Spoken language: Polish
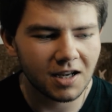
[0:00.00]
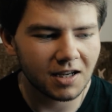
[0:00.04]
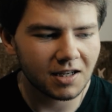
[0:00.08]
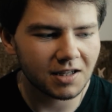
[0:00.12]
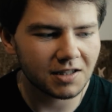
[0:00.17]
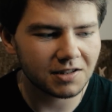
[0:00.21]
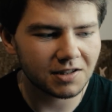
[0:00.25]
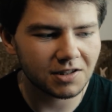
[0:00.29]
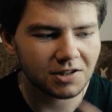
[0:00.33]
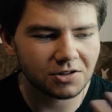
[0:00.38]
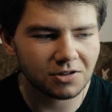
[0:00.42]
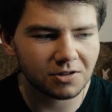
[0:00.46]

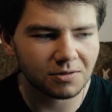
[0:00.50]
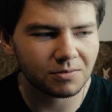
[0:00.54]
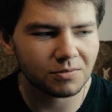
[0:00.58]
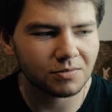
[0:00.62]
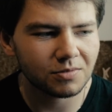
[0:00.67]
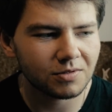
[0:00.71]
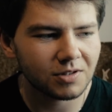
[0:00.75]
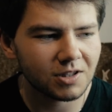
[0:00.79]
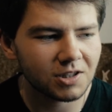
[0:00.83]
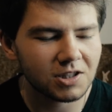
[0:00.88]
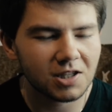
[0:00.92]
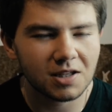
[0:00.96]
Ja zresztą
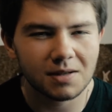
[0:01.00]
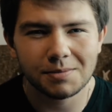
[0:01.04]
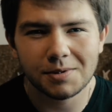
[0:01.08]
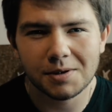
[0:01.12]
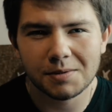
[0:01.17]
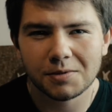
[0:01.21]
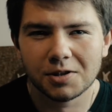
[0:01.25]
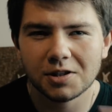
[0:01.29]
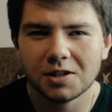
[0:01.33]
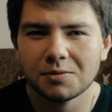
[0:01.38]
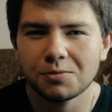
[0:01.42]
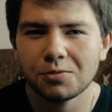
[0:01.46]
nie cierpię
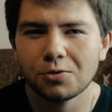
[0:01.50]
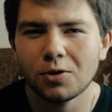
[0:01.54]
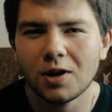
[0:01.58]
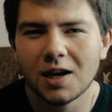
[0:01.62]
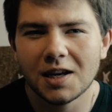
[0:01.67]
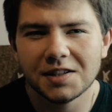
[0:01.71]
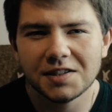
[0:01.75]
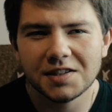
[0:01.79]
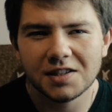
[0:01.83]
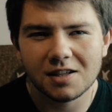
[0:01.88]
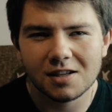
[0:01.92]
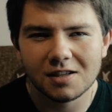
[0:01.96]

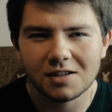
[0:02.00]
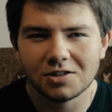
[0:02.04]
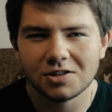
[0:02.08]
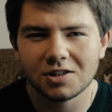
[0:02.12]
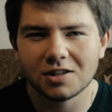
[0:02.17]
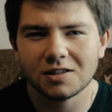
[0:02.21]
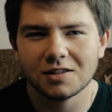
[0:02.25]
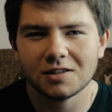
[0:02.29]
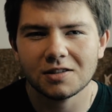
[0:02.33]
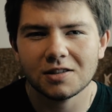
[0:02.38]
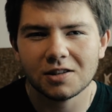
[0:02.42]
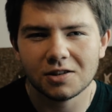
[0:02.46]
manipulacji ani
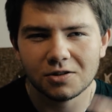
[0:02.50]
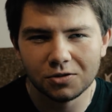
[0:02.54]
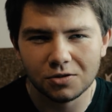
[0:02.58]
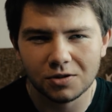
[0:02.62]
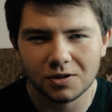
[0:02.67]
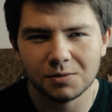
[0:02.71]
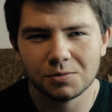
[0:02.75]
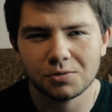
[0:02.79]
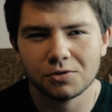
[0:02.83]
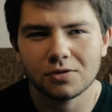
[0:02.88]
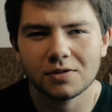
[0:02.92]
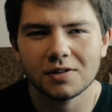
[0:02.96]
żadnych tego
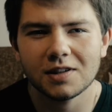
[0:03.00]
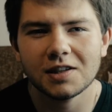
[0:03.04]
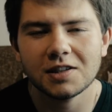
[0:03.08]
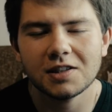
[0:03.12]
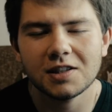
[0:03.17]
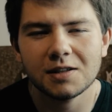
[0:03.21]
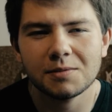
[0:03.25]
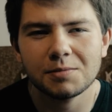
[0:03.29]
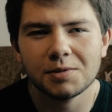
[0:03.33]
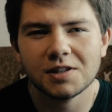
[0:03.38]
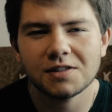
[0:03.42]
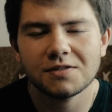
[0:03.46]
typu
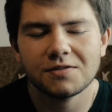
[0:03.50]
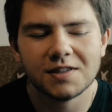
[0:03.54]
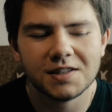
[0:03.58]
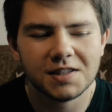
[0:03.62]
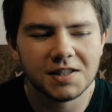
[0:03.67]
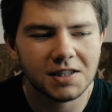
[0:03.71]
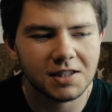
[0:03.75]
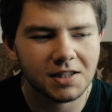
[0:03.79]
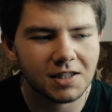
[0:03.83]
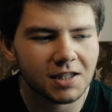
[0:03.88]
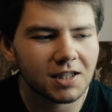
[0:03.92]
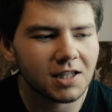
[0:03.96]
technik
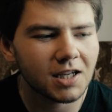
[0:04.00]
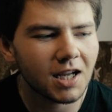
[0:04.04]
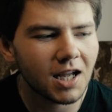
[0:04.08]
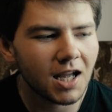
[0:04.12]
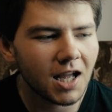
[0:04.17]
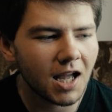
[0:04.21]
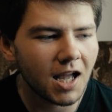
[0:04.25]
perswazyjnych.